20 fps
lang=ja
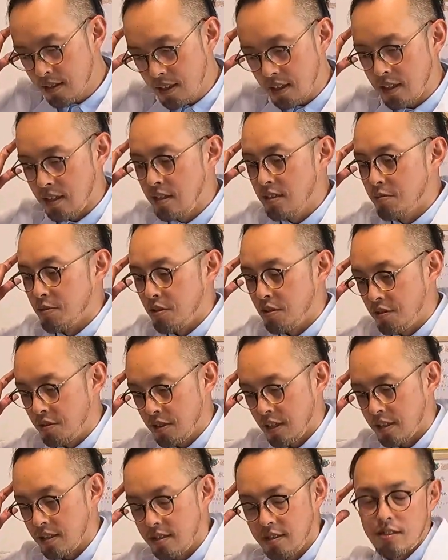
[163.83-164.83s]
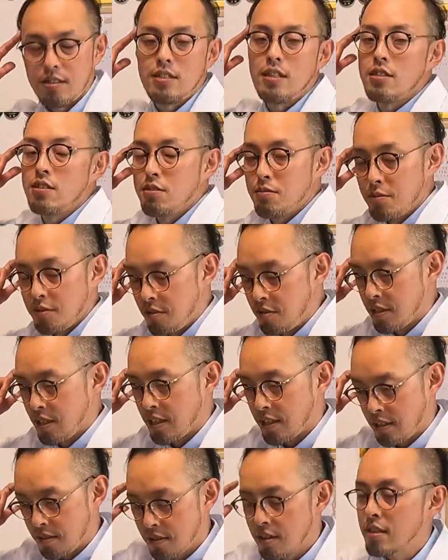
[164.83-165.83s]
るから犬もこうなんだろう寄生虫もこうな
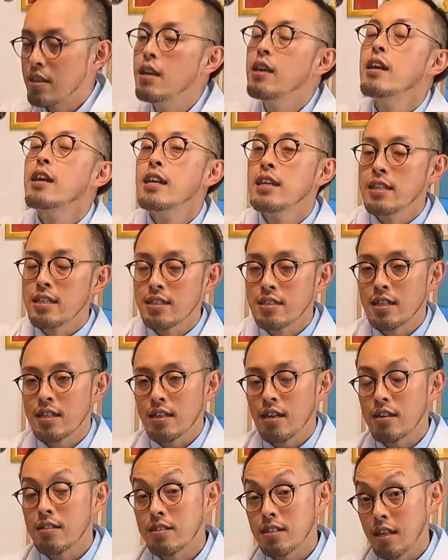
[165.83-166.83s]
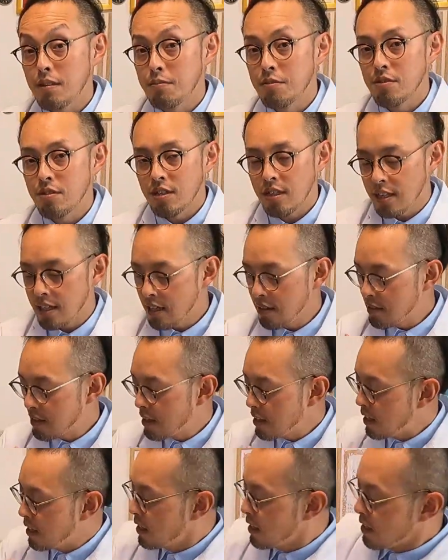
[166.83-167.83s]
んだろう人間が臭いものを嫌う
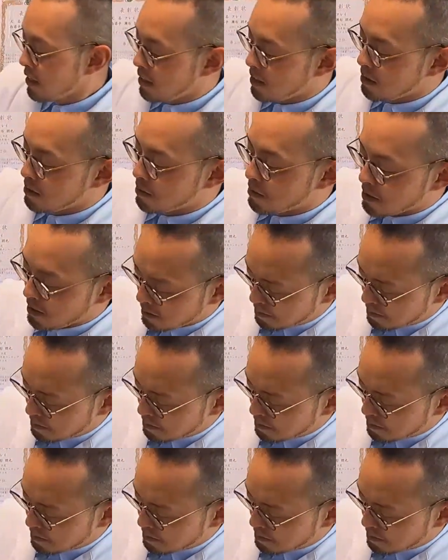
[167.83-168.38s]
から犬も